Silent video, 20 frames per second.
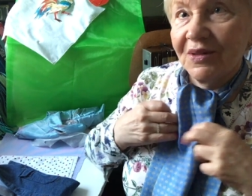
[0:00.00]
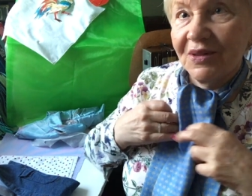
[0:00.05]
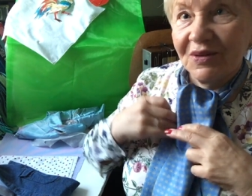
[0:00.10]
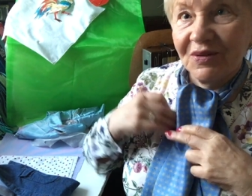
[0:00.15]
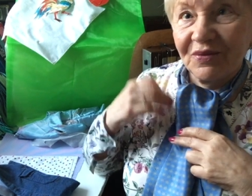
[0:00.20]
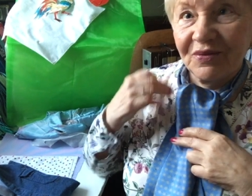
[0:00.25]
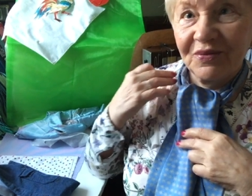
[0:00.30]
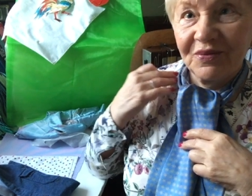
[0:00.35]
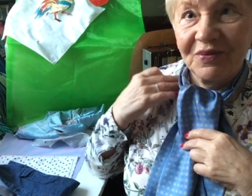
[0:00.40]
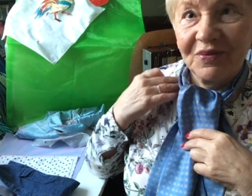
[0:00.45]

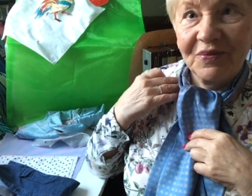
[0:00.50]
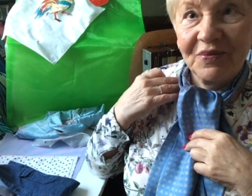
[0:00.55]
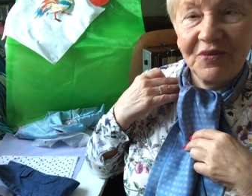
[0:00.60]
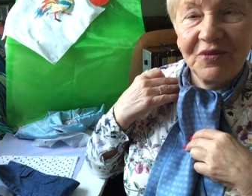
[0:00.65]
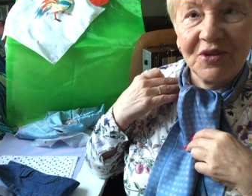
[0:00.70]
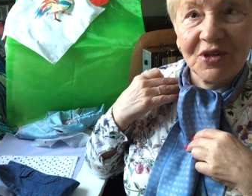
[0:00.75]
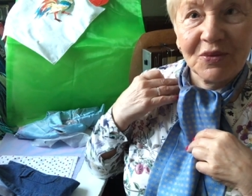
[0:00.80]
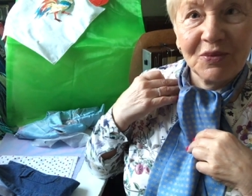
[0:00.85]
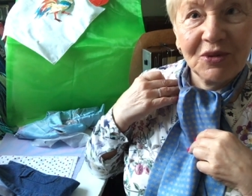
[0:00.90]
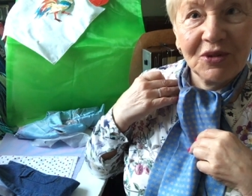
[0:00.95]
этот
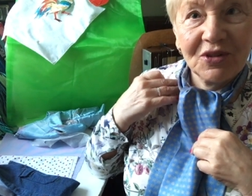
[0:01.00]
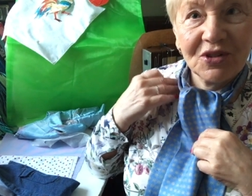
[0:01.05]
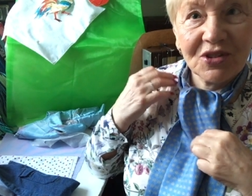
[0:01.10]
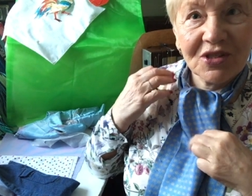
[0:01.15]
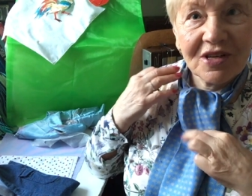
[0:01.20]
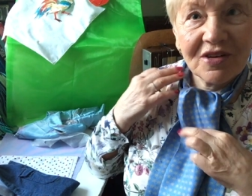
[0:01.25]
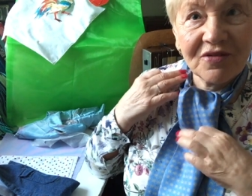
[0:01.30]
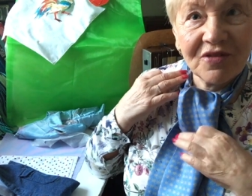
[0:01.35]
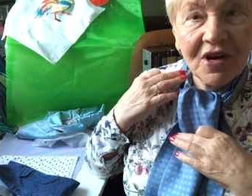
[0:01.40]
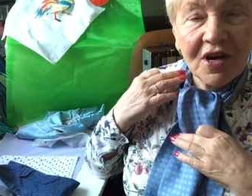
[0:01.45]
фирменный
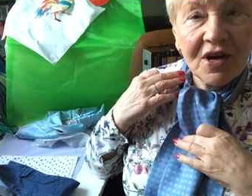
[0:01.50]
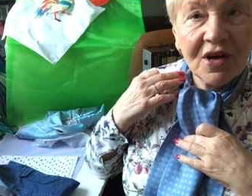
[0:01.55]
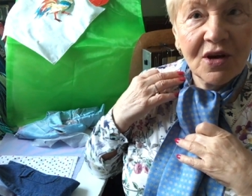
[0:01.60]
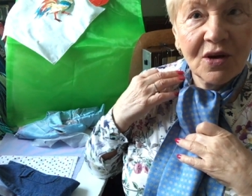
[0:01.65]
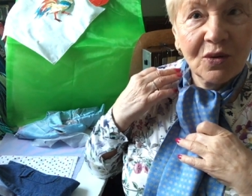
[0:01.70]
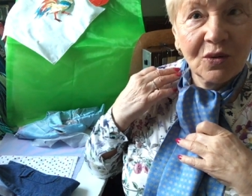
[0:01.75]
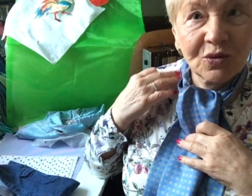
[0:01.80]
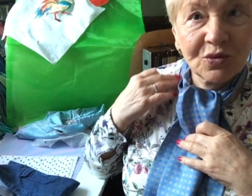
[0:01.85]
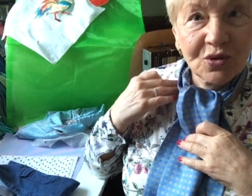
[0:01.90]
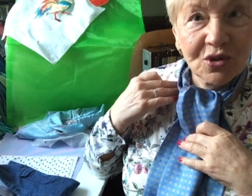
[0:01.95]
шарф.
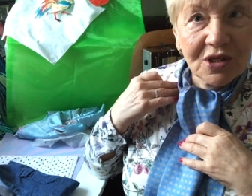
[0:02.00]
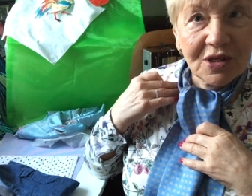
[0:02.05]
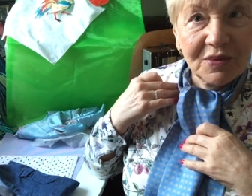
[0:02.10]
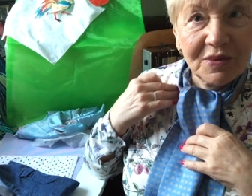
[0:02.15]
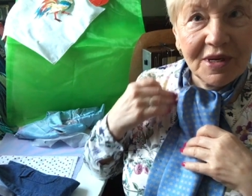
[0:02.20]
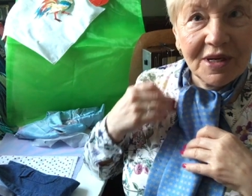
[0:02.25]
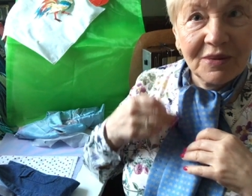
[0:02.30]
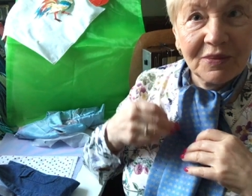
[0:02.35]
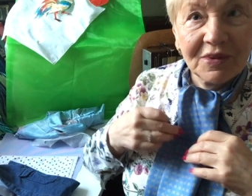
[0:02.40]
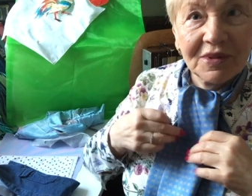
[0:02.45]
Он уже
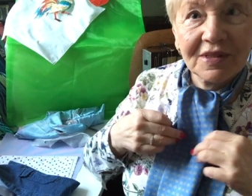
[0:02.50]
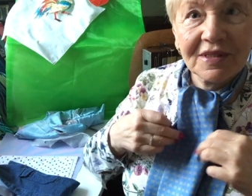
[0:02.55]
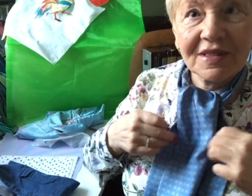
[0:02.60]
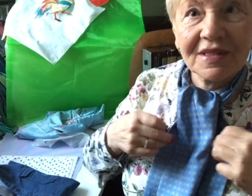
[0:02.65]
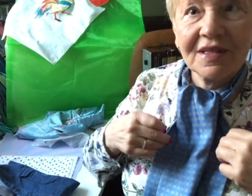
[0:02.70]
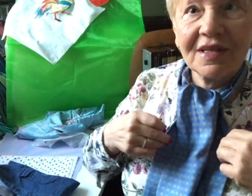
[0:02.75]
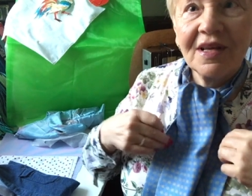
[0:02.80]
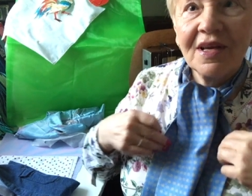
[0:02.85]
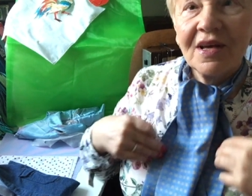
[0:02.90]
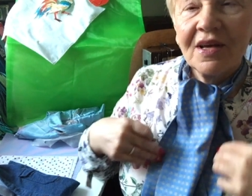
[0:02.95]

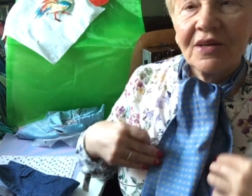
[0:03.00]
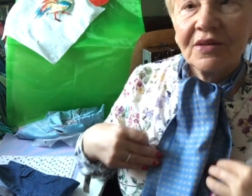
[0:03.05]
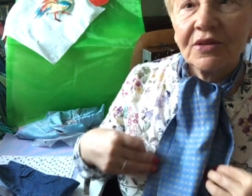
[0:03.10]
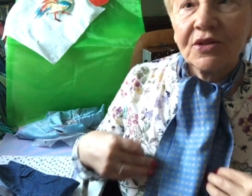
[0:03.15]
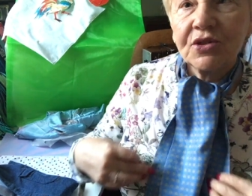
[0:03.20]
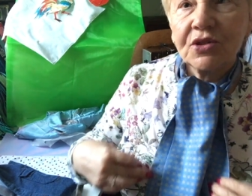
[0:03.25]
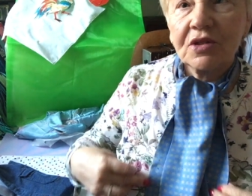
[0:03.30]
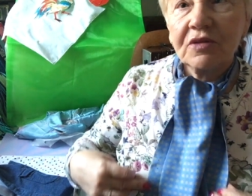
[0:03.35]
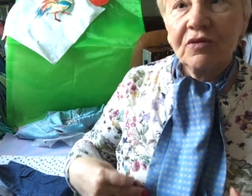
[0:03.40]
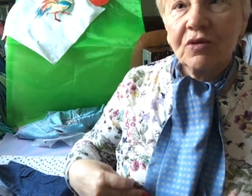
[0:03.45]
обрямкался.
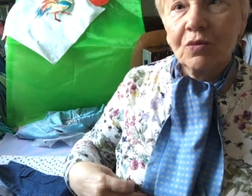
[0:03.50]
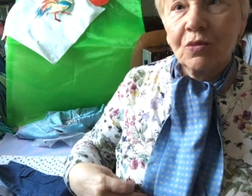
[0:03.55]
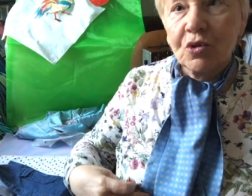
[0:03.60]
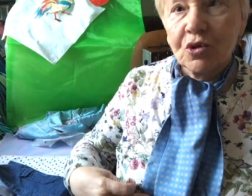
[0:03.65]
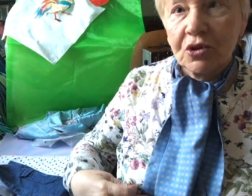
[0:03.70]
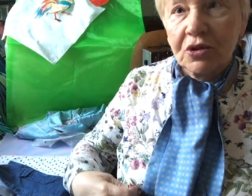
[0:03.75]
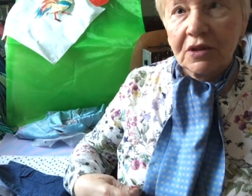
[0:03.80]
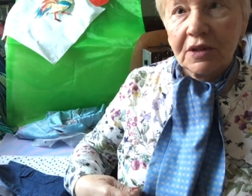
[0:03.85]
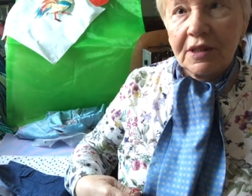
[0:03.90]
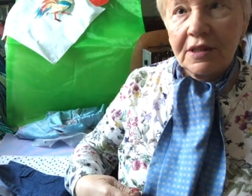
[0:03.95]
Значит, его
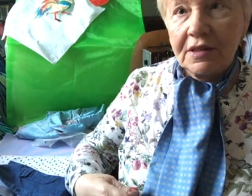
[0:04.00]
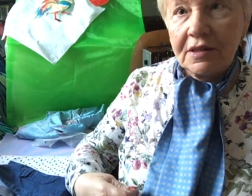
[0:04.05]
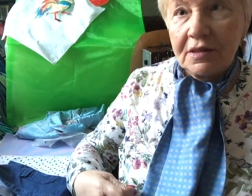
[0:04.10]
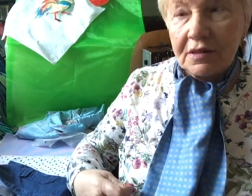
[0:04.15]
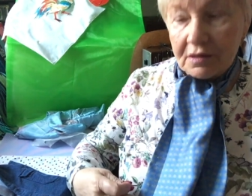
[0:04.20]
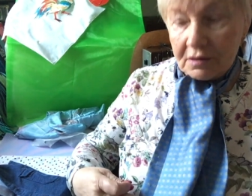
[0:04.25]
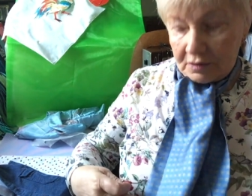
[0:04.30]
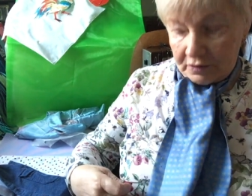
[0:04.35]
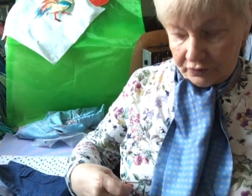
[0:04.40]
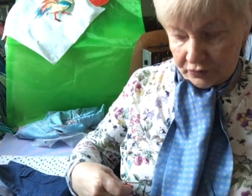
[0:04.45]
можно
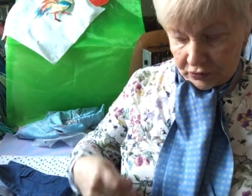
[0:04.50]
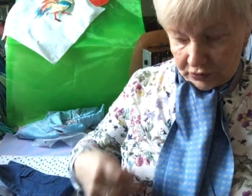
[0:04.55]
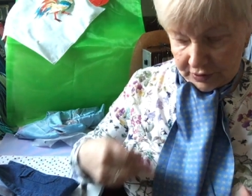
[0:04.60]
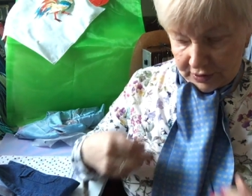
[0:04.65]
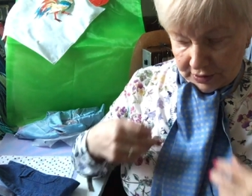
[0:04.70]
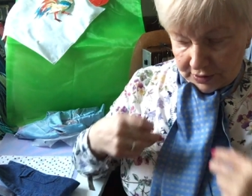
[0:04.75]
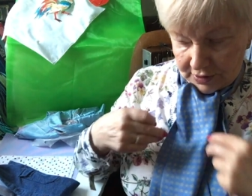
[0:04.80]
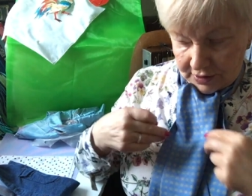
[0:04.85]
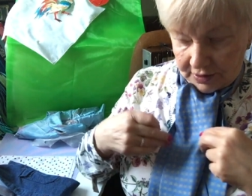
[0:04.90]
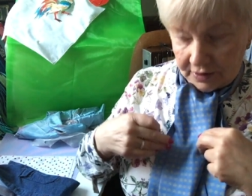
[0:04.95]
носить
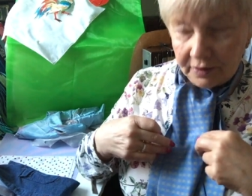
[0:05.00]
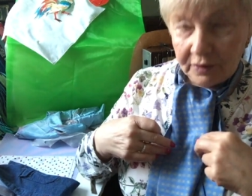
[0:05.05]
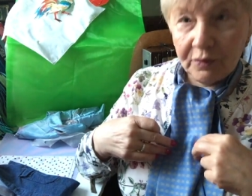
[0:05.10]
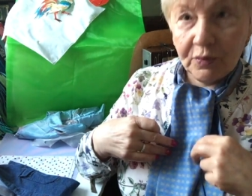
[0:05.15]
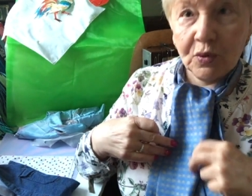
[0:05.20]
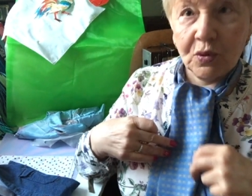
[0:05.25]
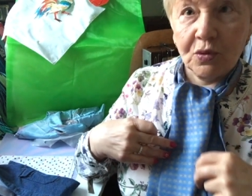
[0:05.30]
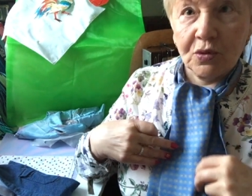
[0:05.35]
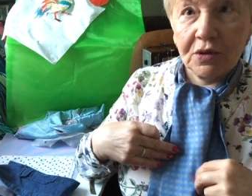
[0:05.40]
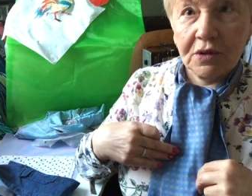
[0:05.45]
так,
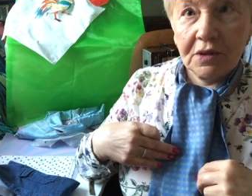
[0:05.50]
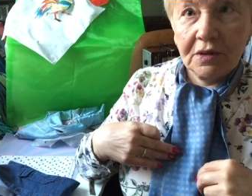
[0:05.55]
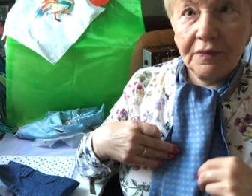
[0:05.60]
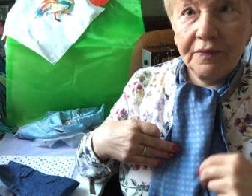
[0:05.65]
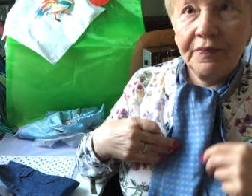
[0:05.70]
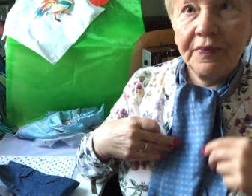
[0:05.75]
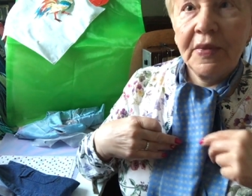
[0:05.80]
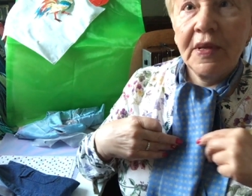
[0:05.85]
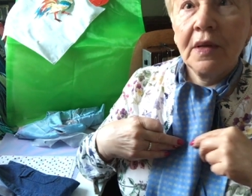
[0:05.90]
просто.